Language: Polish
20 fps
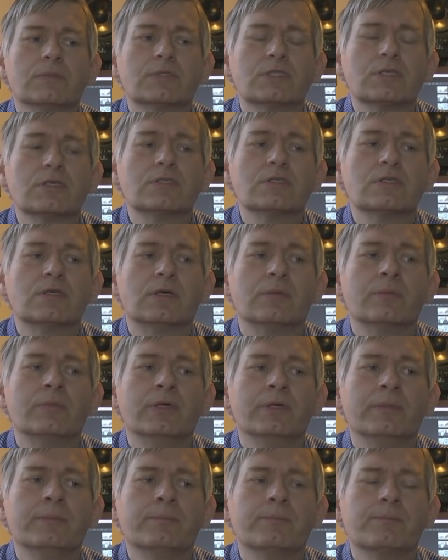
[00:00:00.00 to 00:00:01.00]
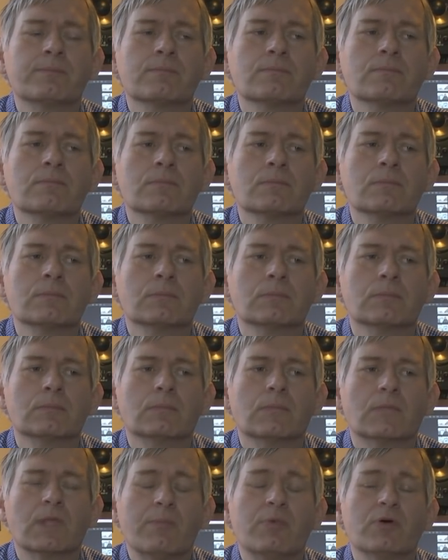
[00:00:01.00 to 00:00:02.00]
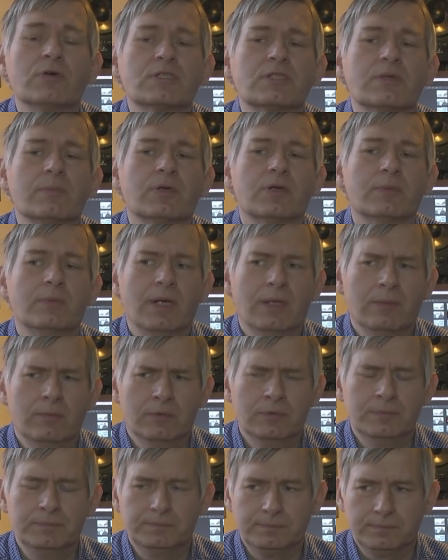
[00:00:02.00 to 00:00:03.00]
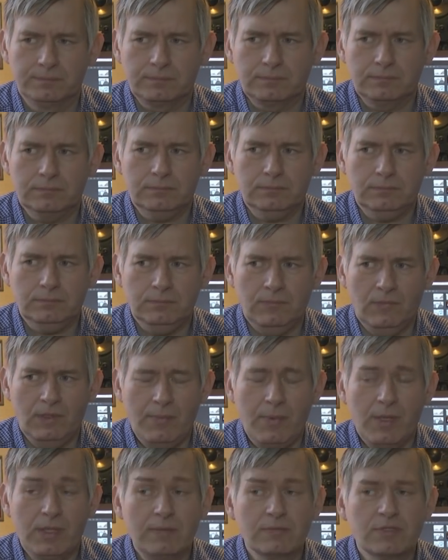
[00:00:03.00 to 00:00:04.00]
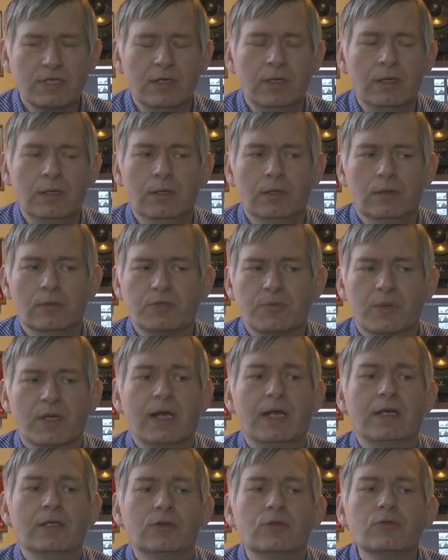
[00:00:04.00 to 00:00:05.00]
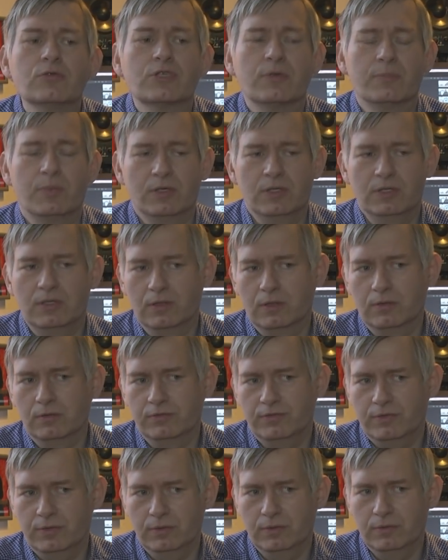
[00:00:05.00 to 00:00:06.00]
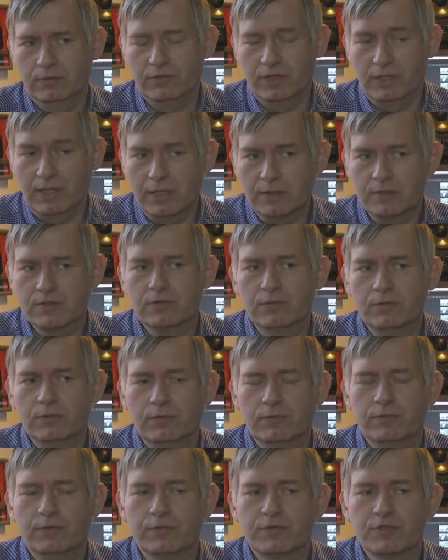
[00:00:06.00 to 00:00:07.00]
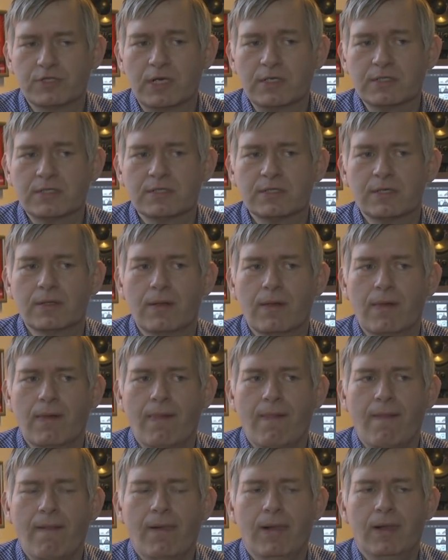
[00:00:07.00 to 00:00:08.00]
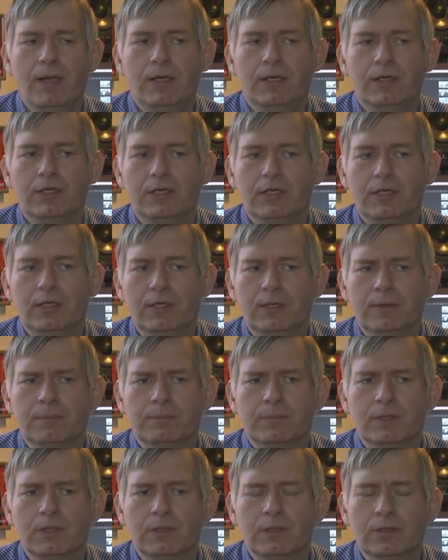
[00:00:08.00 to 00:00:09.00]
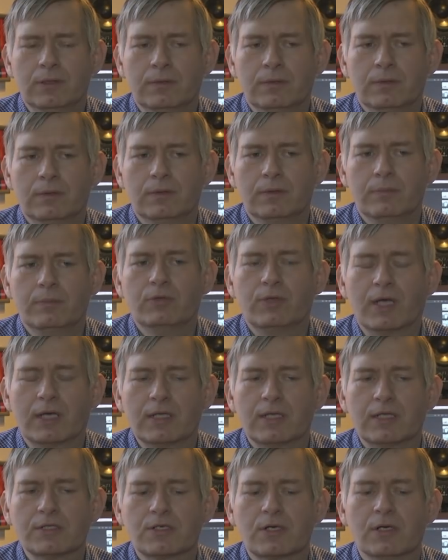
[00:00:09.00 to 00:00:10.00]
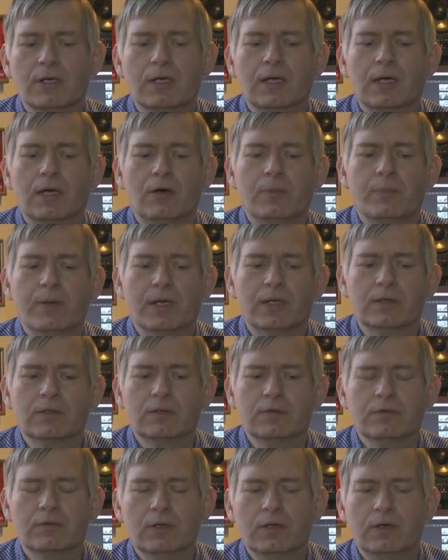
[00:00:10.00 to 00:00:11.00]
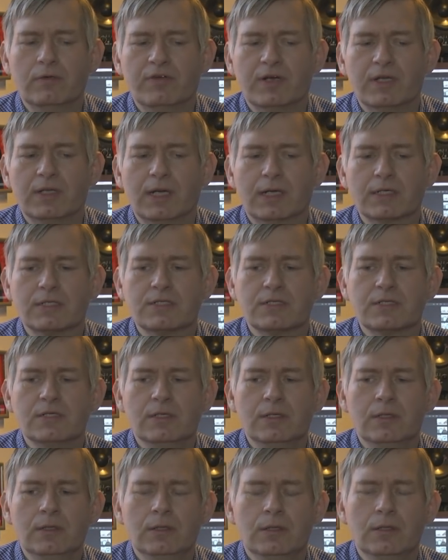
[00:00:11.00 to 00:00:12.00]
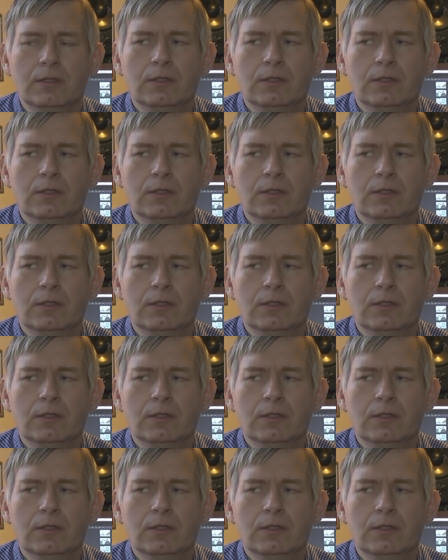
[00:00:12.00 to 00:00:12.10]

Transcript: coś zrobi. Nie było z tym problemu. Ja pamiętam, żeśmy grali dużo polityków w Gdańsku wówczas i e, był taki też kolega, operator e, w redakcji,